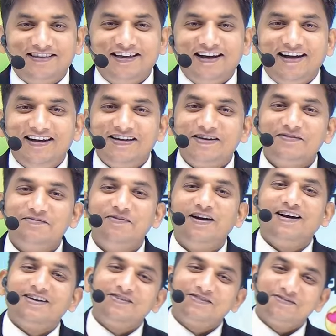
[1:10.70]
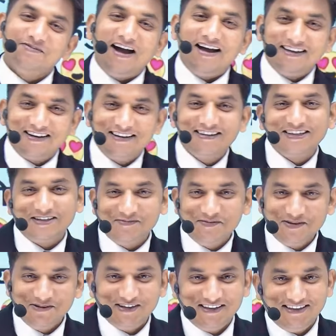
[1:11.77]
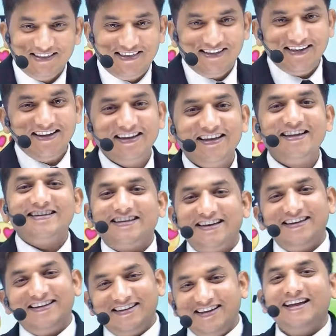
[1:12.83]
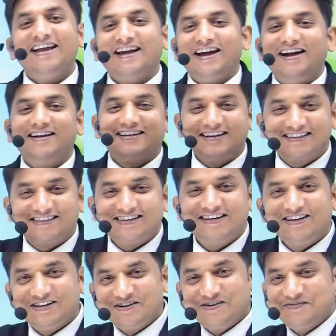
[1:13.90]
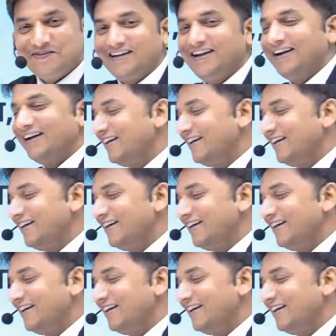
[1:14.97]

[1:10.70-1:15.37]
था मगर उसमें आयरन की कमी हो गई थी इसलिए अट्रैक्शन नहीं हो पाया